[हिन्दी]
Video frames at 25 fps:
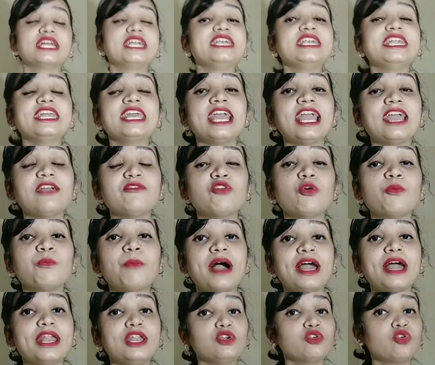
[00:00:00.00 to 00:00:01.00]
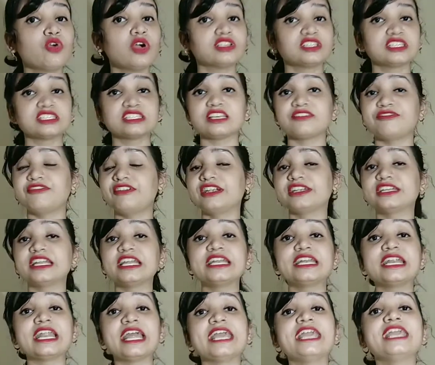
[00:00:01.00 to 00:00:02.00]
किडनी है वो पानी को अच्छे से
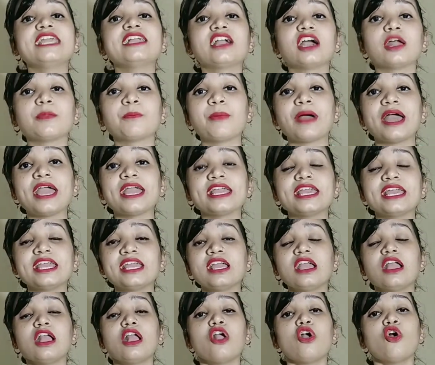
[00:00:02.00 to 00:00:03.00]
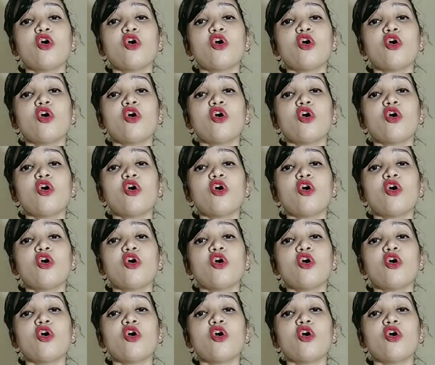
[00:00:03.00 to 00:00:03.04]
फिल्टर नहीं कर पाएगी